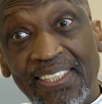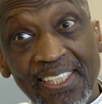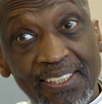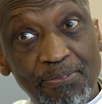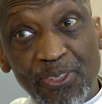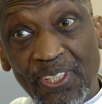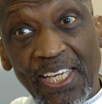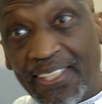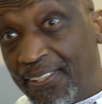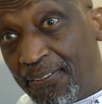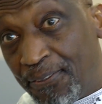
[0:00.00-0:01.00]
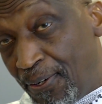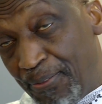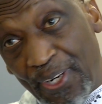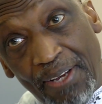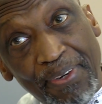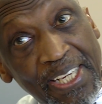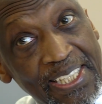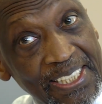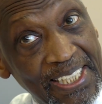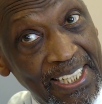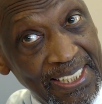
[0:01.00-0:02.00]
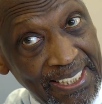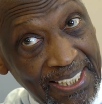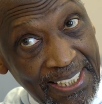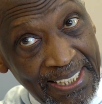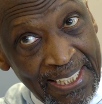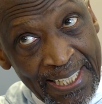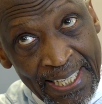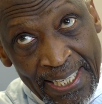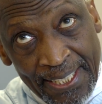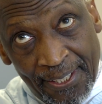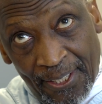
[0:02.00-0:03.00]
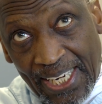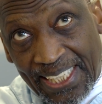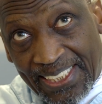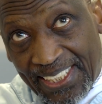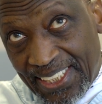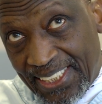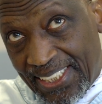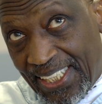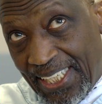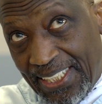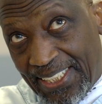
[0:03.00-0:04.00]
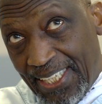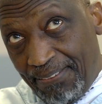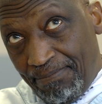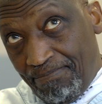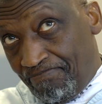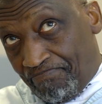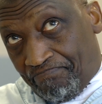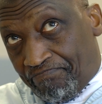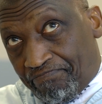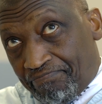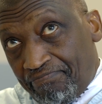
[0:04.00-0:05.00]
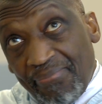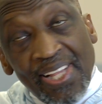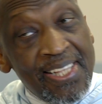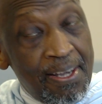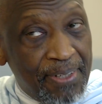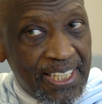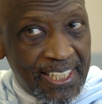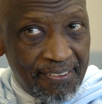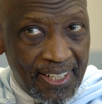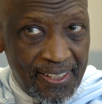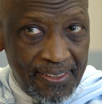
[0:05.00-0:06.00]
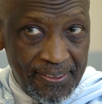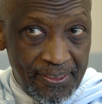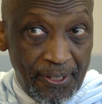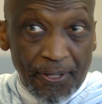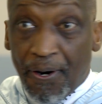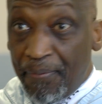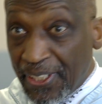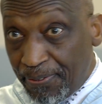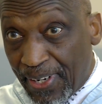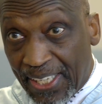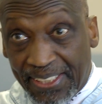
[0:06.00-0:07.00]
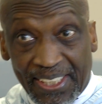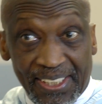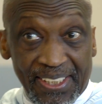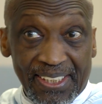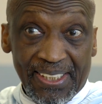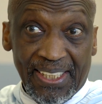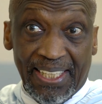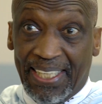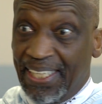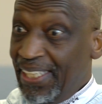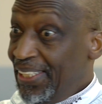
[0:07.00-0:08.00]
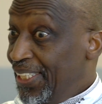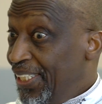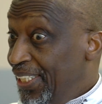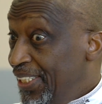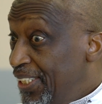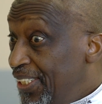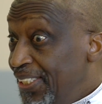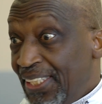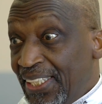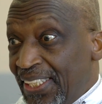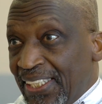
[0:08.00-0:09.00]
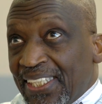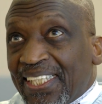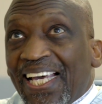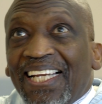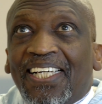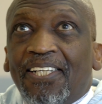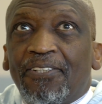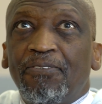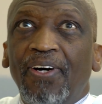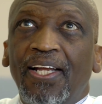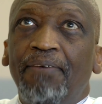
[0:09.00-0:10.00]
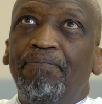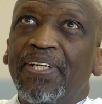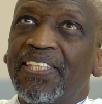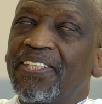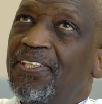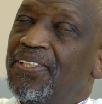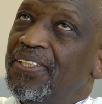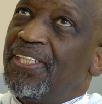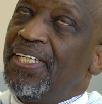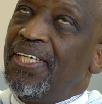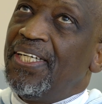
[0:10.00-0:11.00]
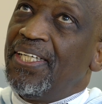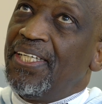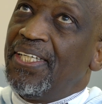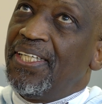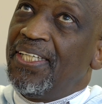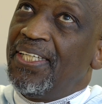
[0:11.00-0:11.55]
science moderne, comme on l'appelle, etc., etc. Donc la science dans l'islam n'a pas d'équivalent. On commence par la science et des gens, quelle que soit la personne, euh,